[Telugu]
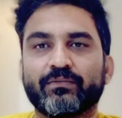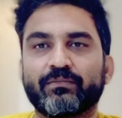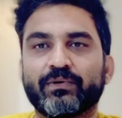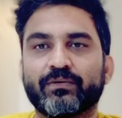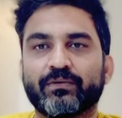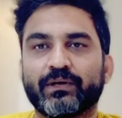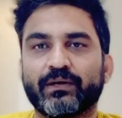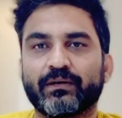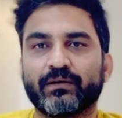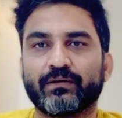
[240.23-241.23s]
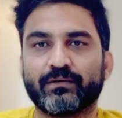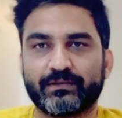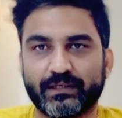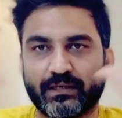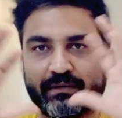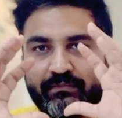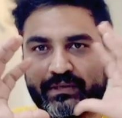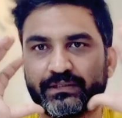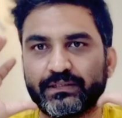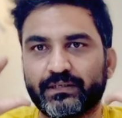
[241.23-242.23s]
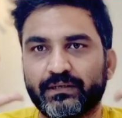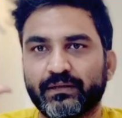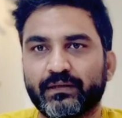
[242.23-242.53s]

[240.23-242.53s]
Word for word: గుమ్మకూడి చాలా మంచి